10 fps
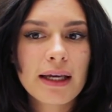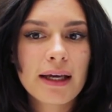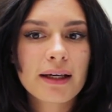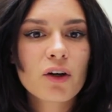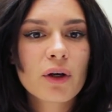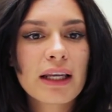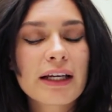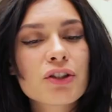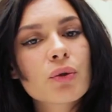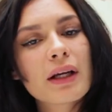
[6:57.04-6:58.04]
Eh, creo que
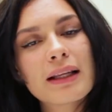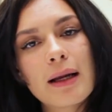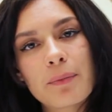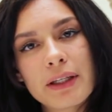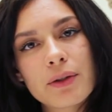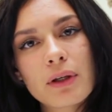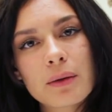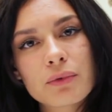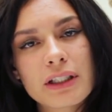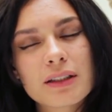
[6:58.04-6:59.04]
la hechura de la
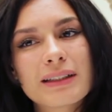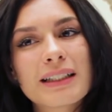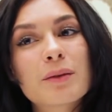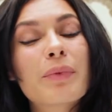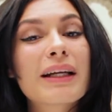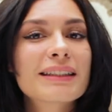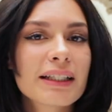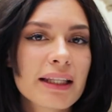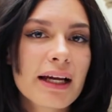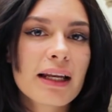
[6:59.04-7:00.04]
película muchas veces
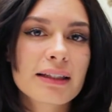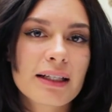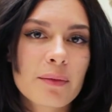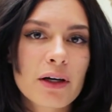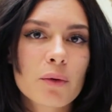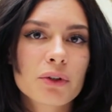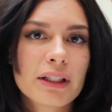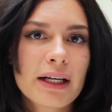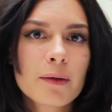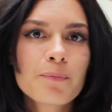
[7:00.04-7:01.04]
precede a la trama como
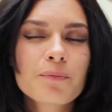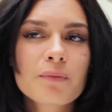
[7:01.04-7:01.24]
tal.